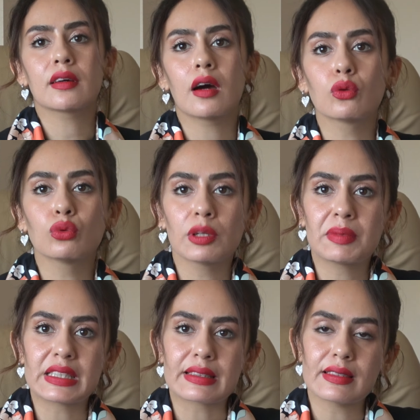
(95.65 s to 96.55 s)
Kanunla
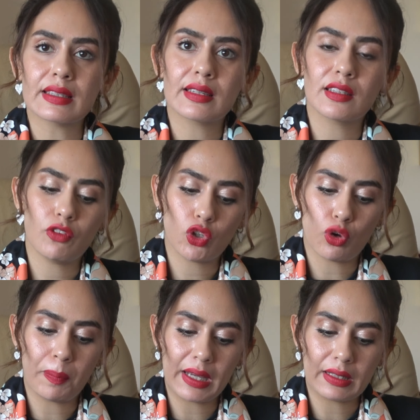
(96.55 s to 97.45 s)
birlikte kedi ve
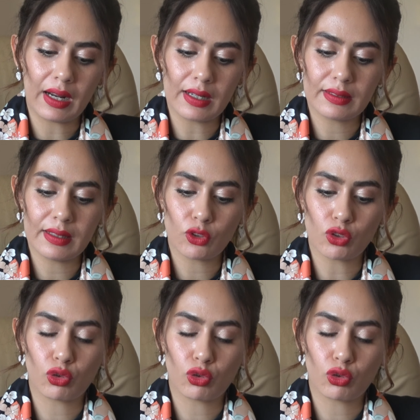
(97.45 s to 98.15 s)
köpeklerde